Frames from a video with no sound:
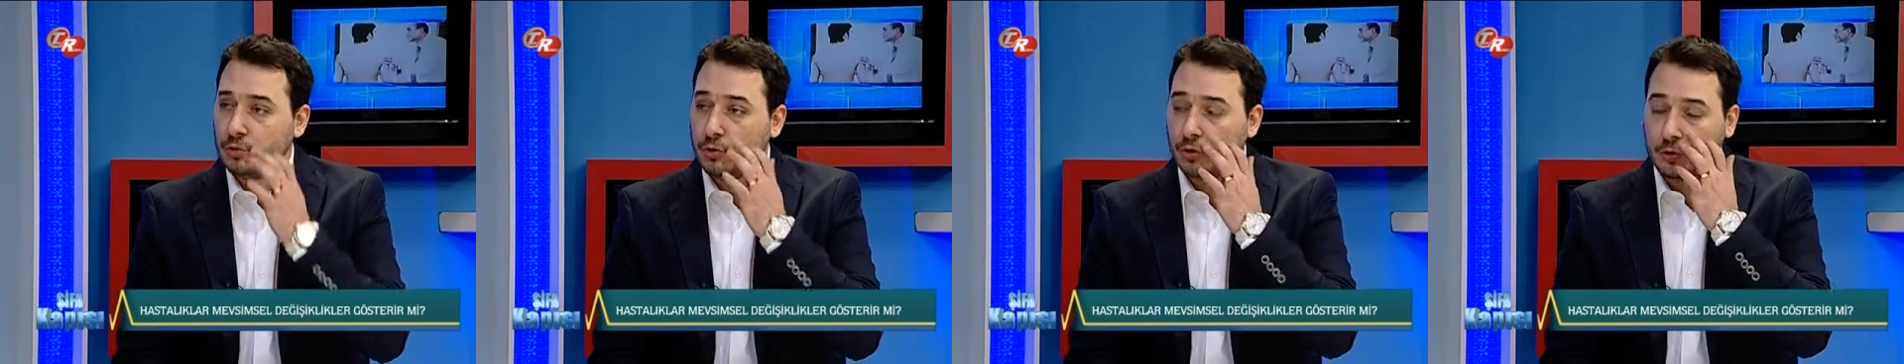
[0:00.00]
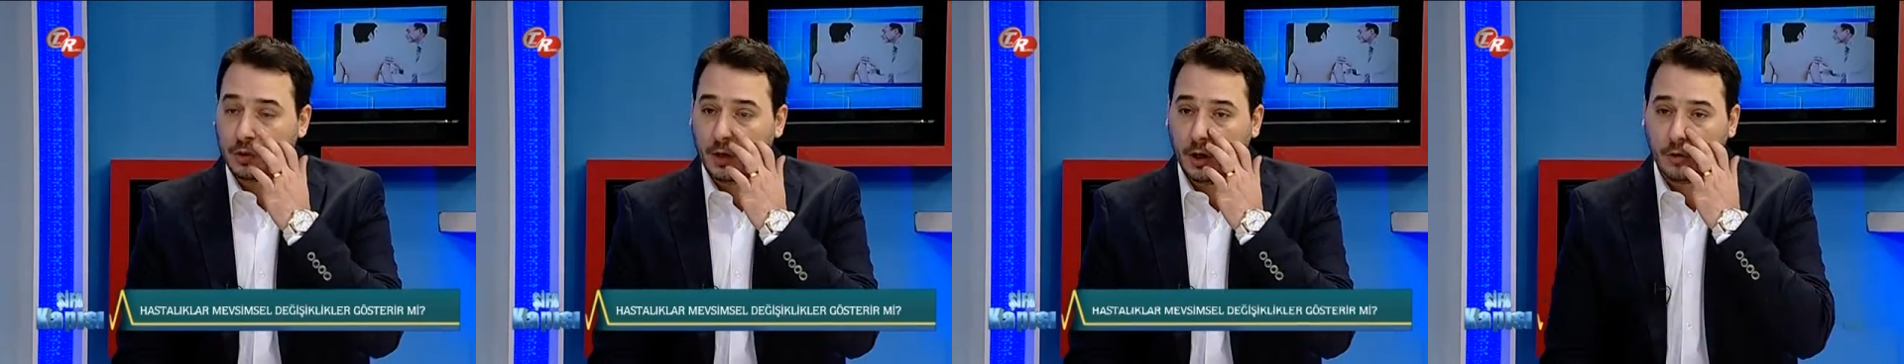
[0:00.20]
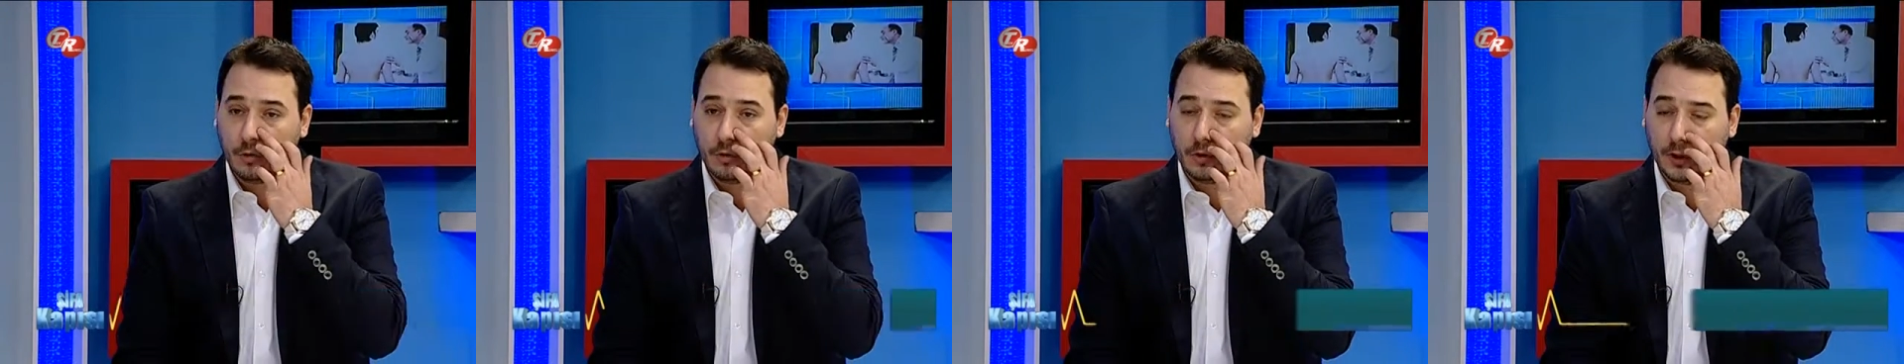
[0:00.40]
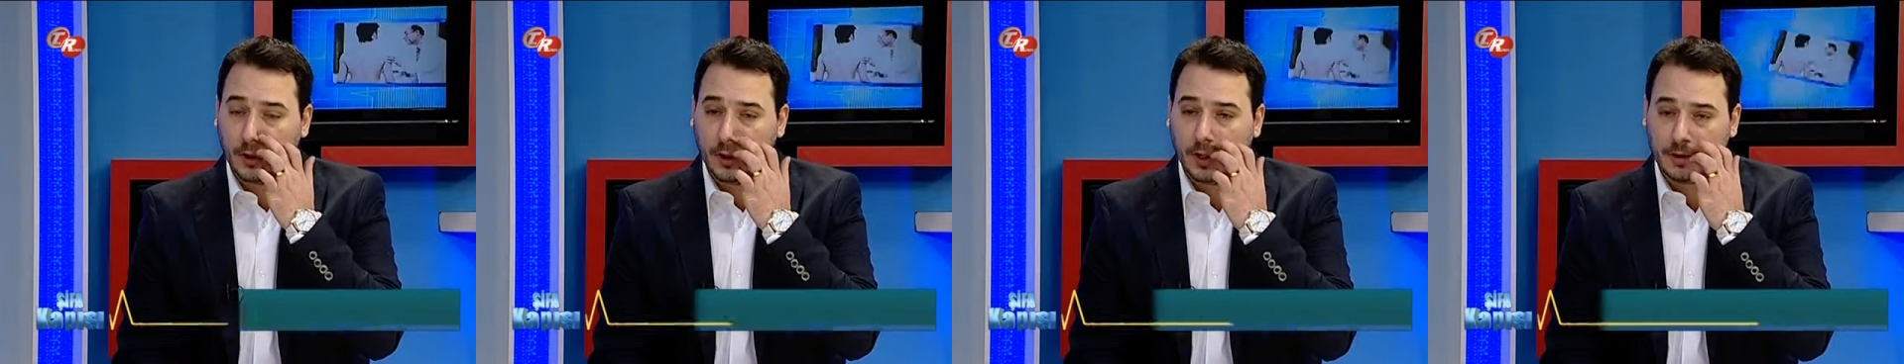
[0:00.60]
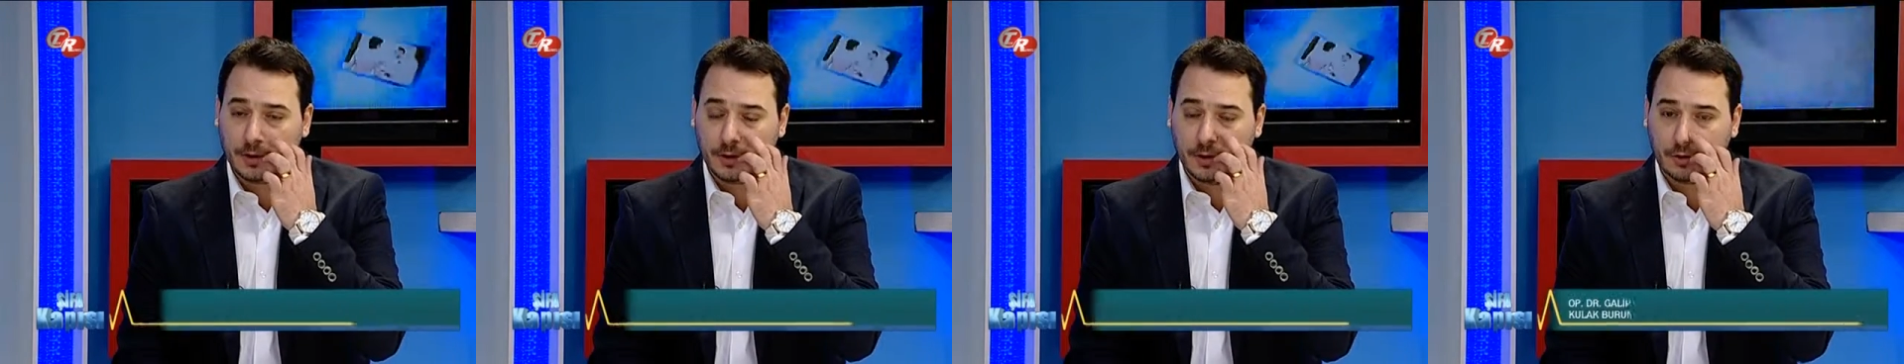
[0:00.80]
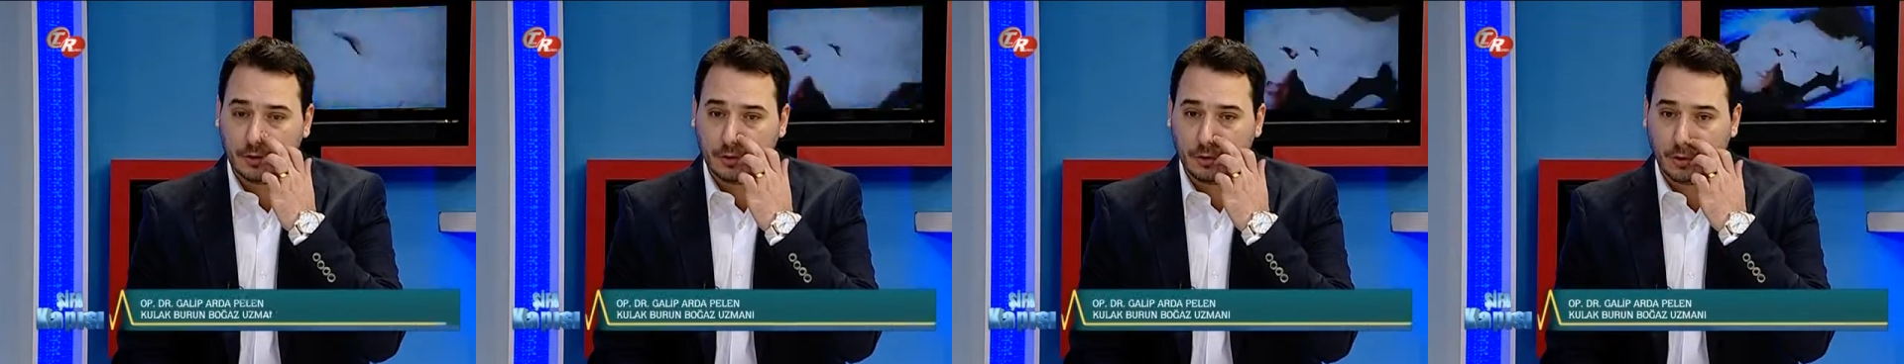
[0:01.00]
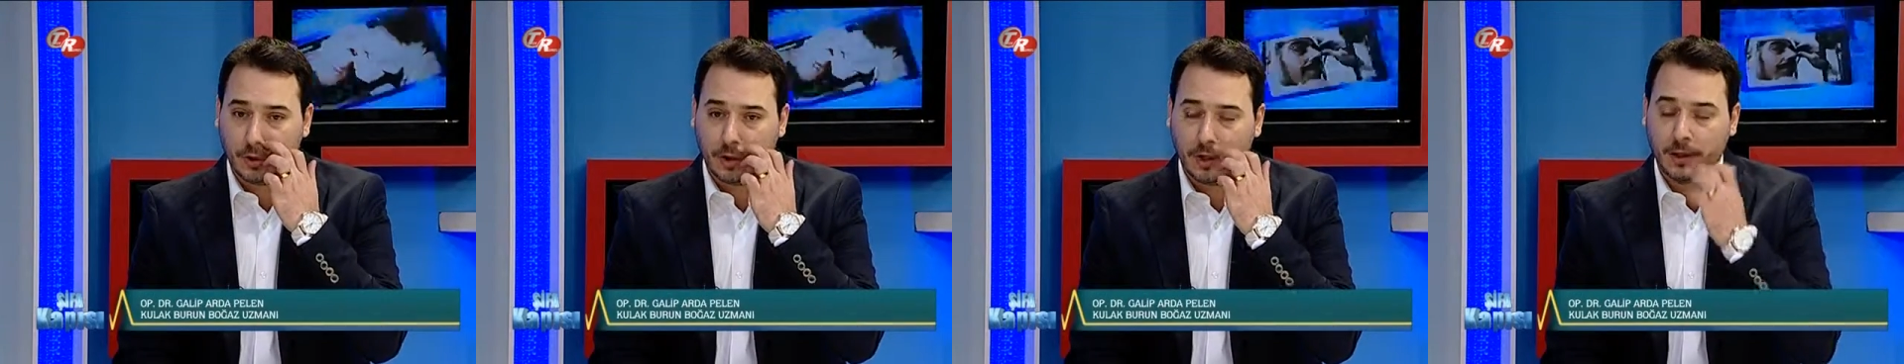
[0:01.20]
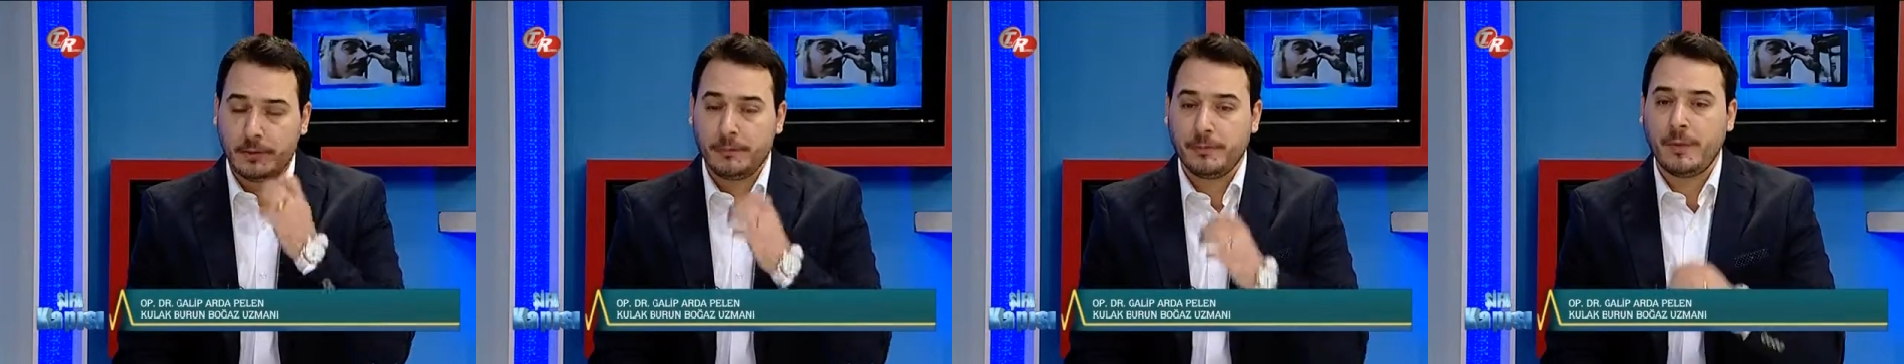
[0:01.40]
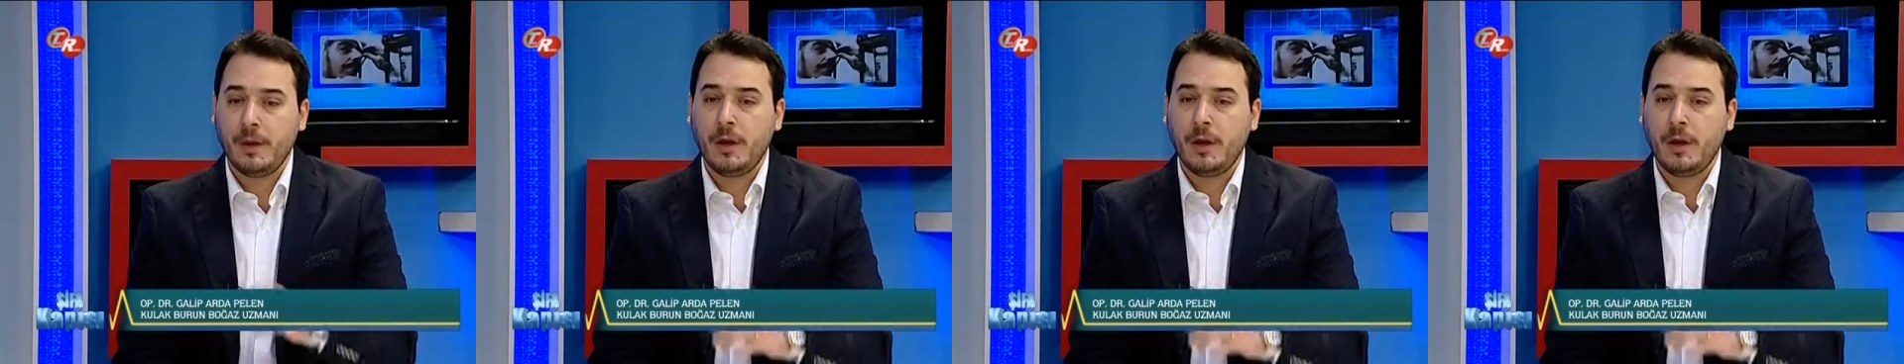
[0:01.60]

çok daha kolay atlatıyorlar.